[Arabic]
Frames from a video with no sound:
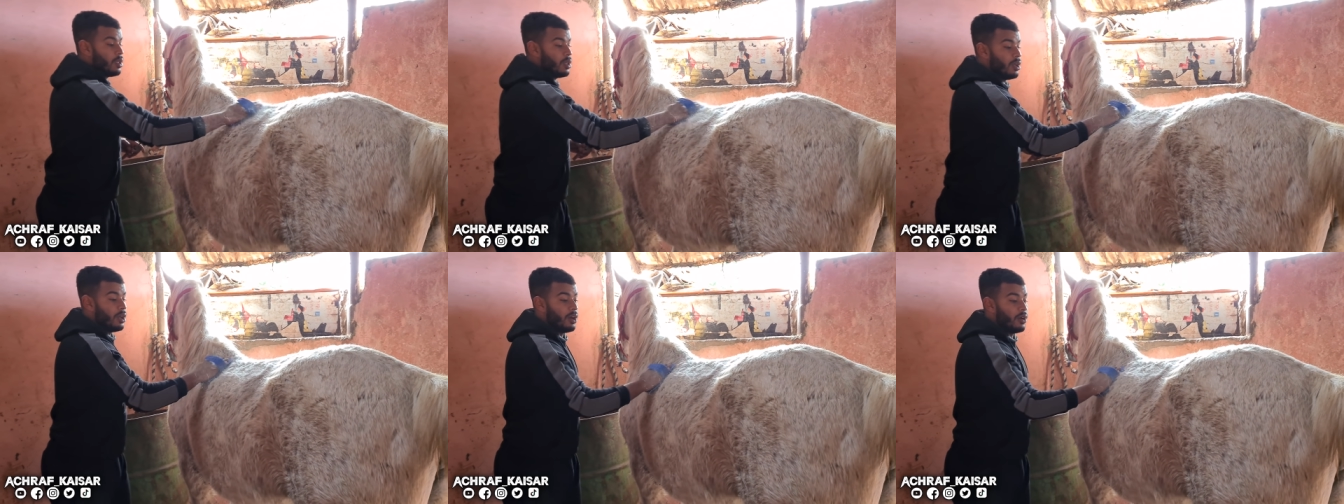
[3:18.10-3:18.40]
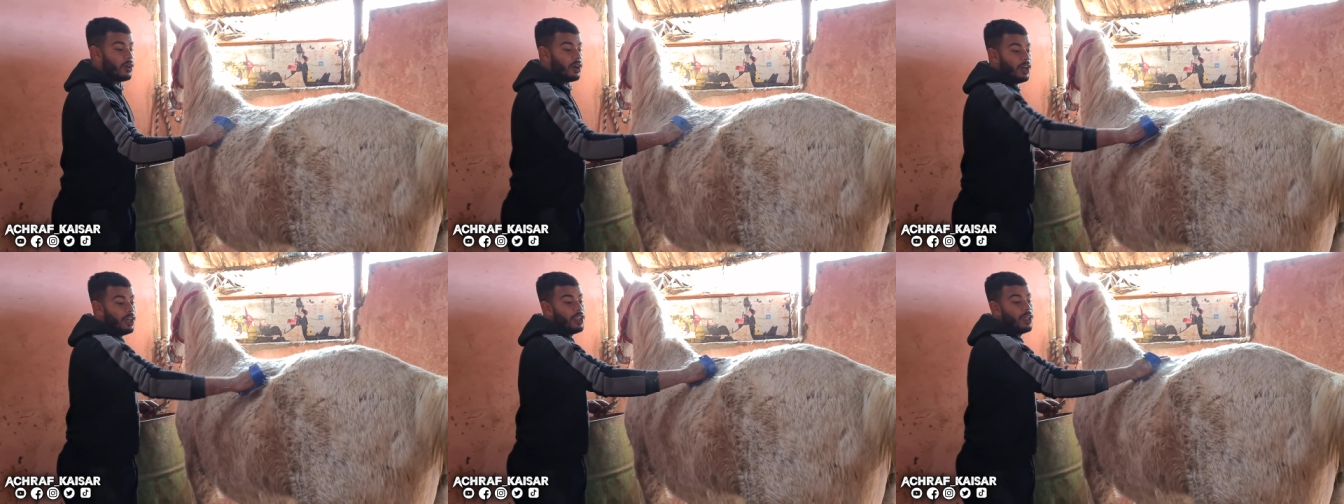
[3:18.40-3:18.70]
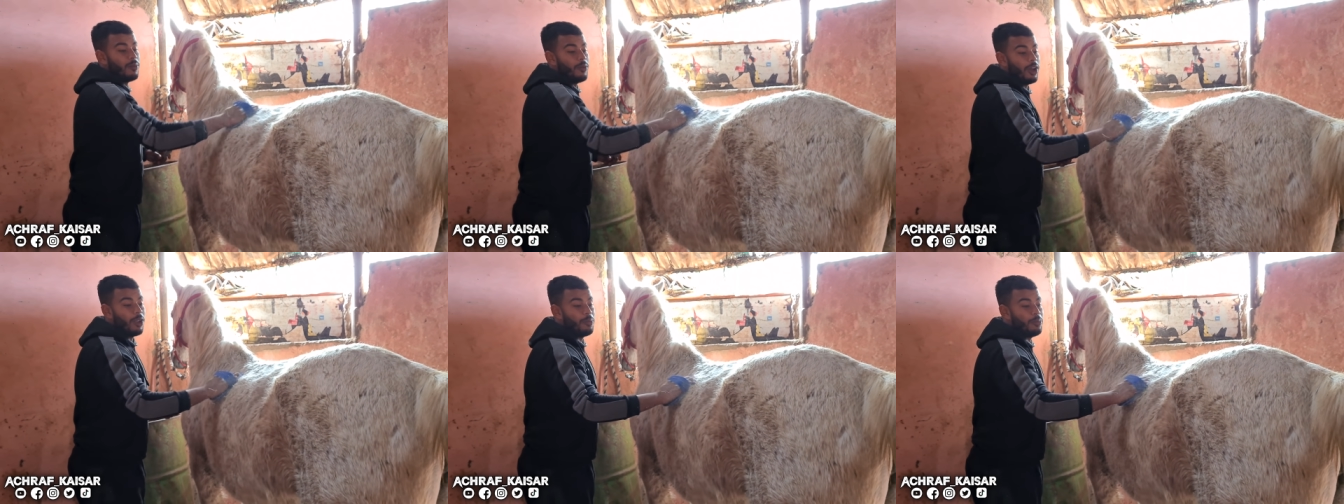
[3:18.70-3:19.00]
ايوا
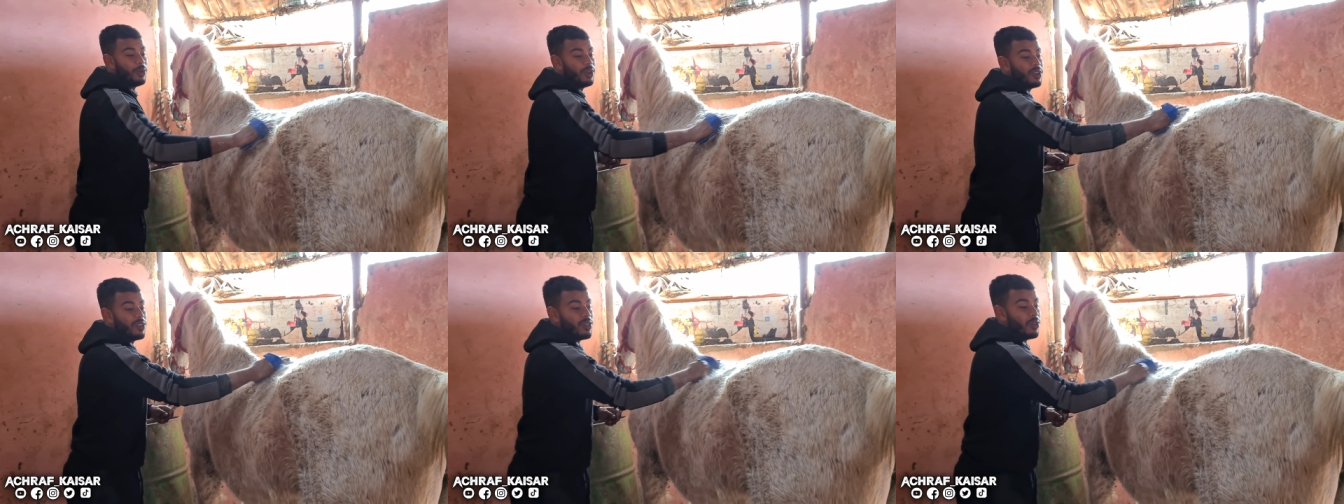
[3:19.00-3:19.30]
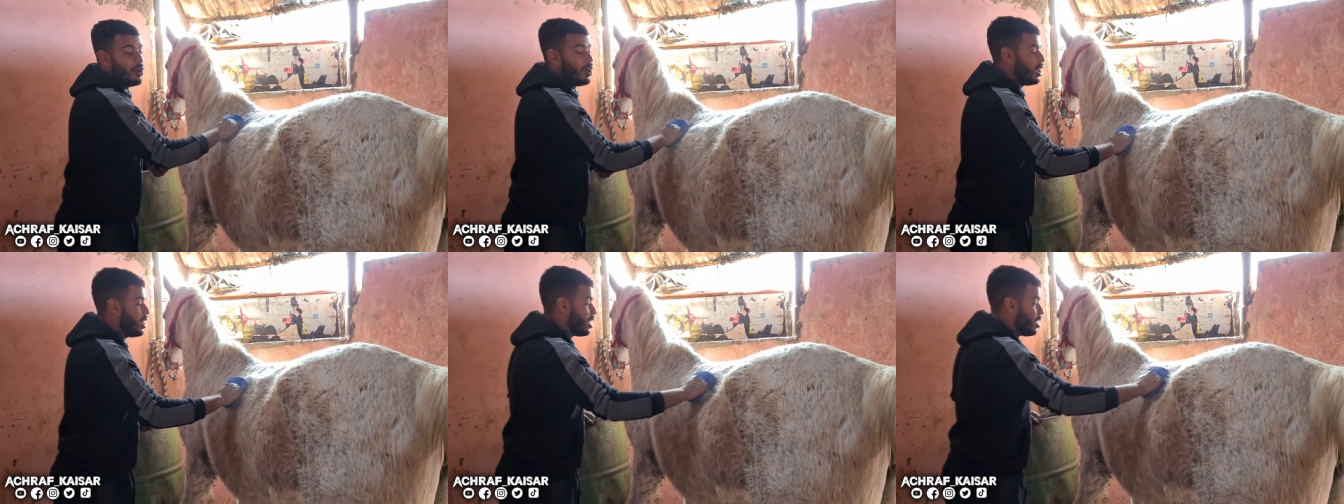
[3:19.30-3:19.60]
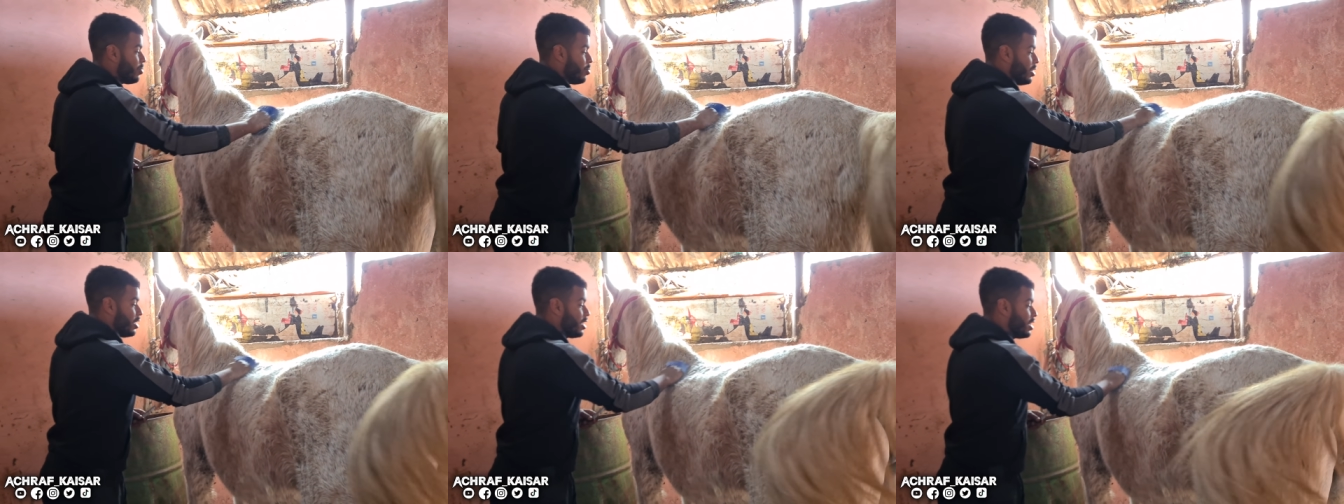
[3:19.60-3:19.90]
حنا مع البيرسون
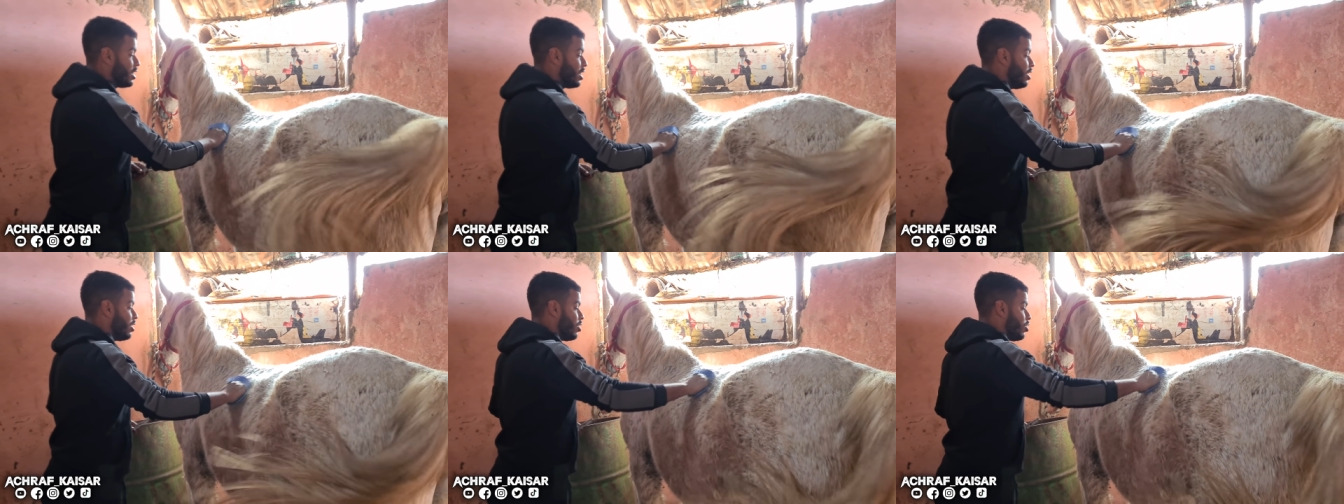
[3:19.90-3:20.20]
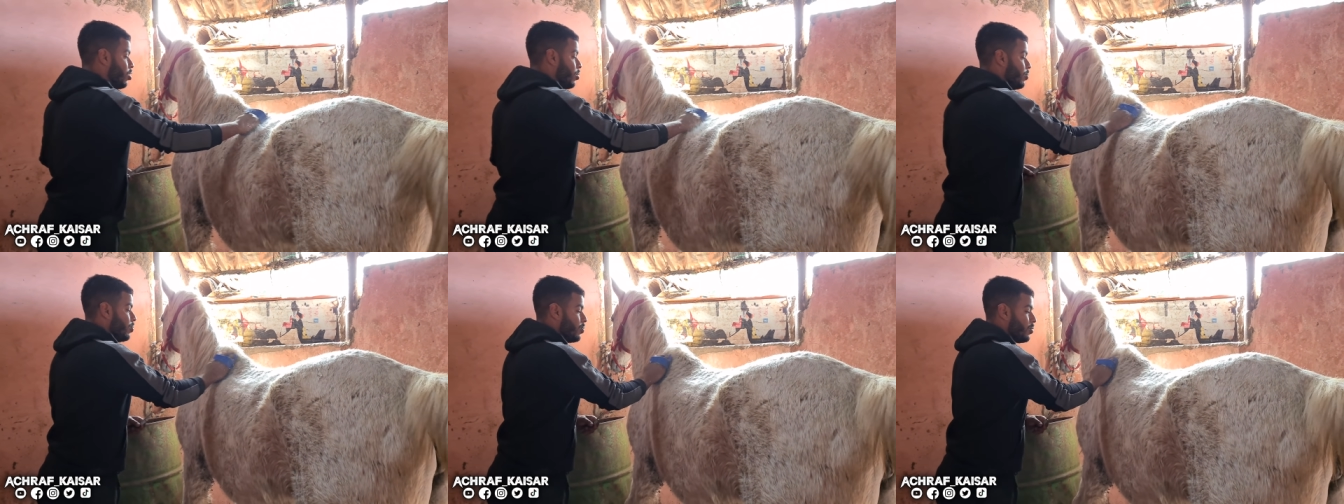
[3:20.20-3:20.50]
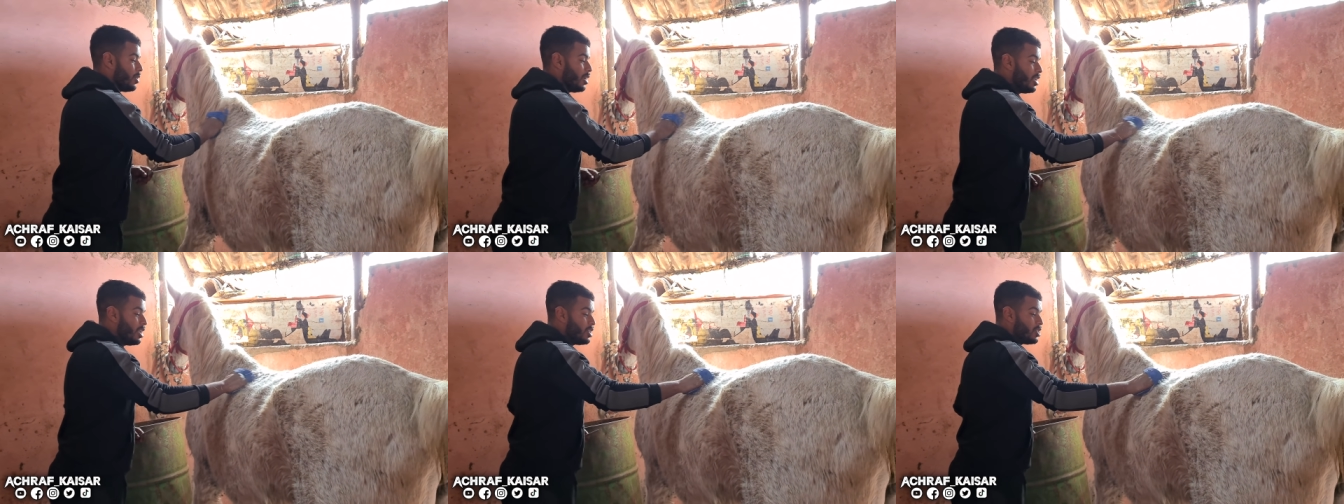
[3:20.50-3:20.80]
اراب اللي قلت لكم
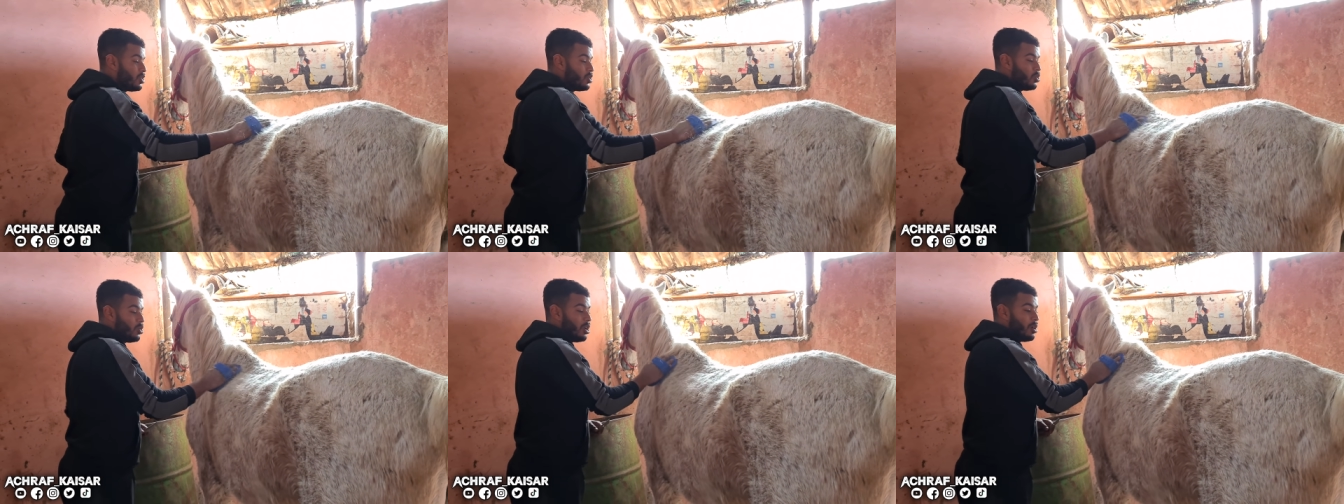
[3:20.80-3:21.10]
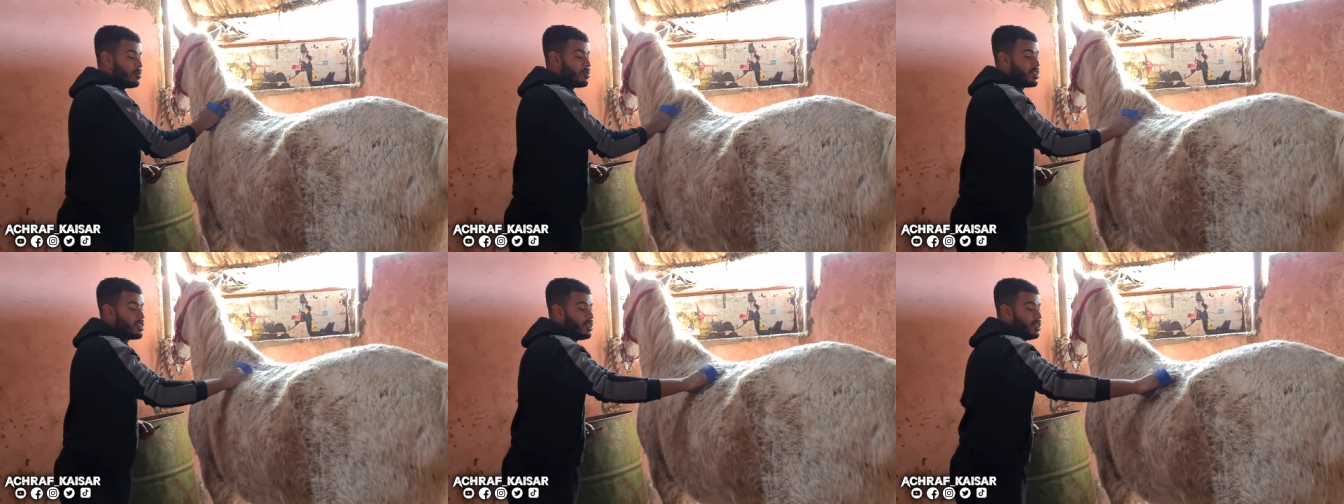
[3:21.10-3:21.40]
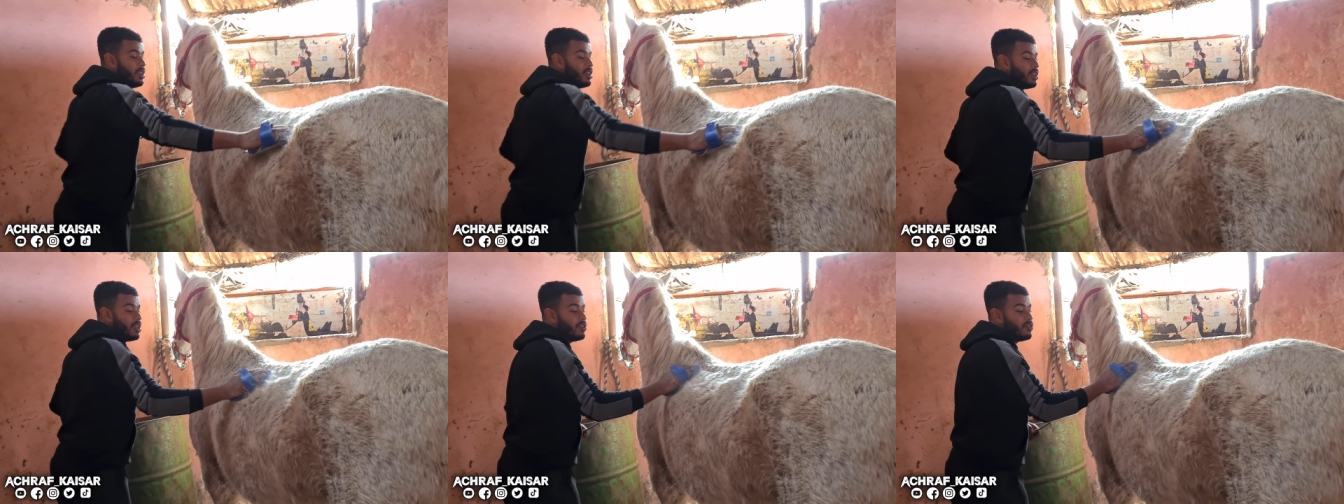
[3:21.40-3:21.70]
اللي شتوها
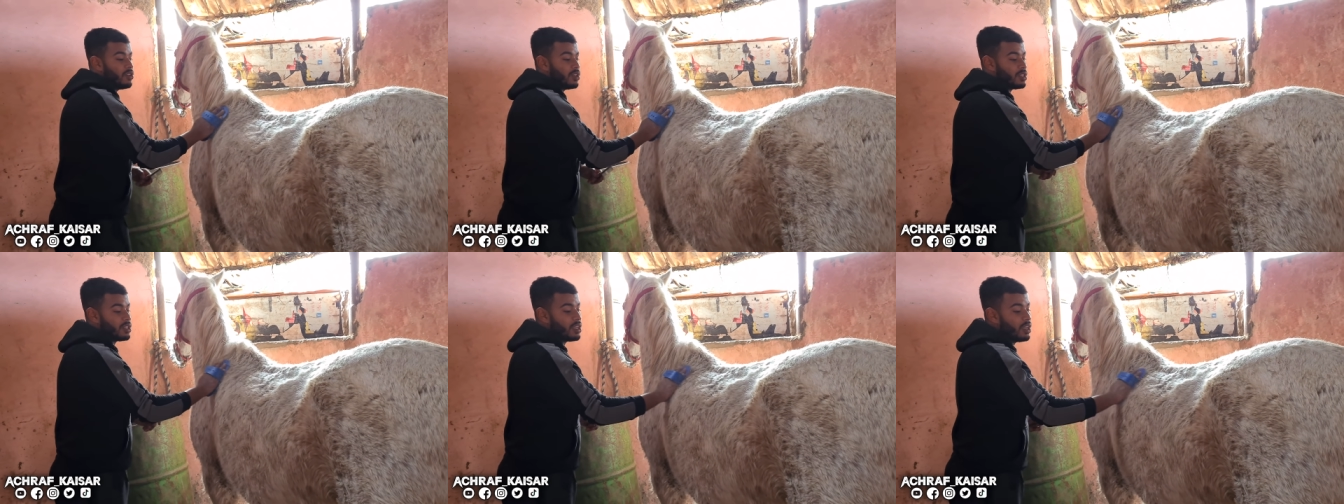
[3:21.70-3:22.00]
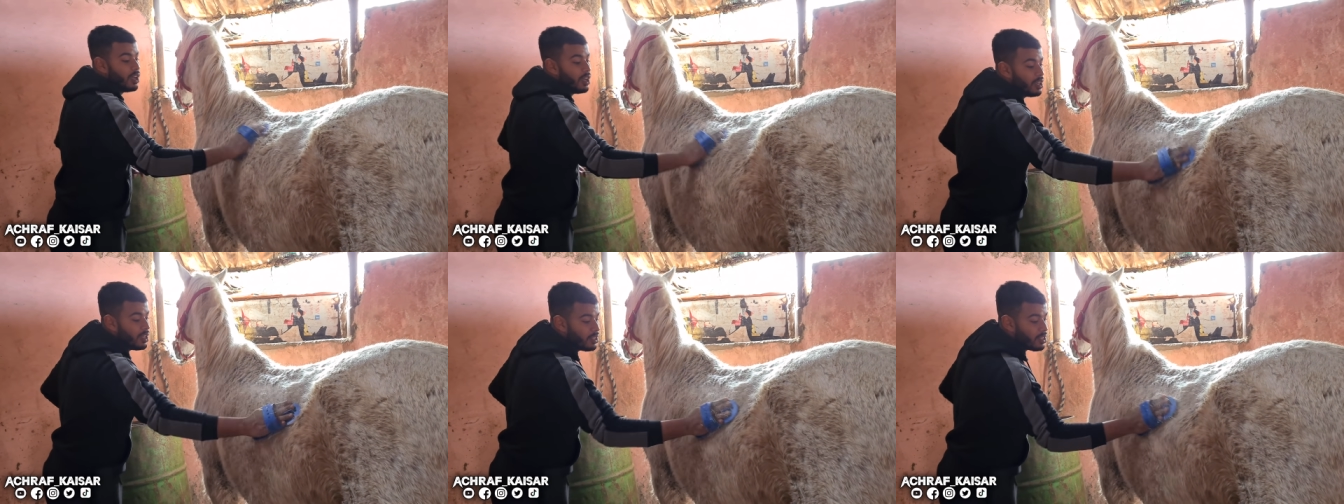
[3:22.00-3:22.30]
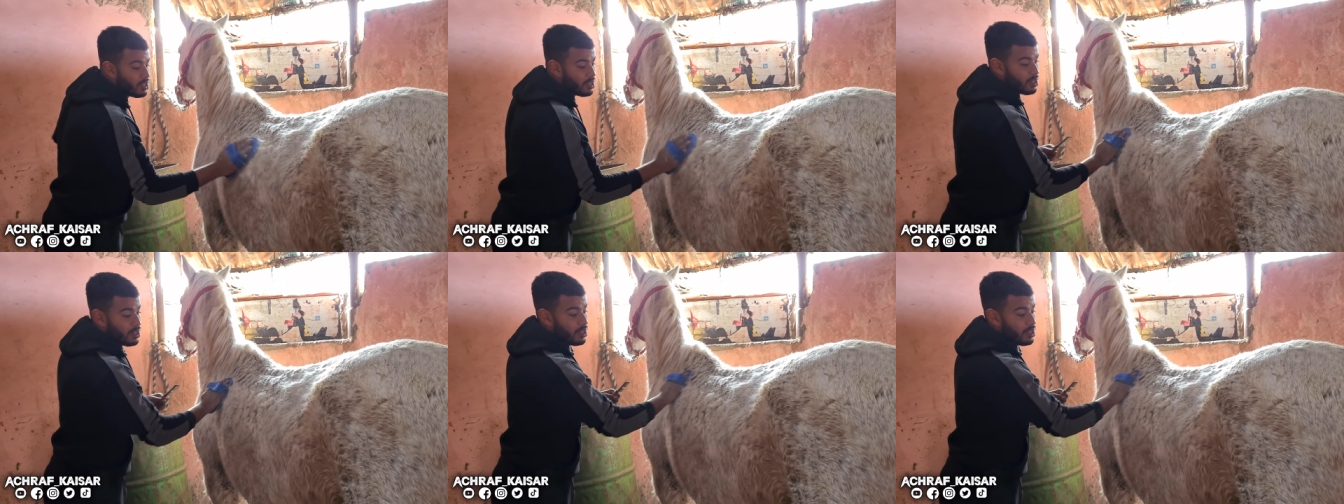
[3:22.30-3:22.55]
مسكينه كيفاش كانت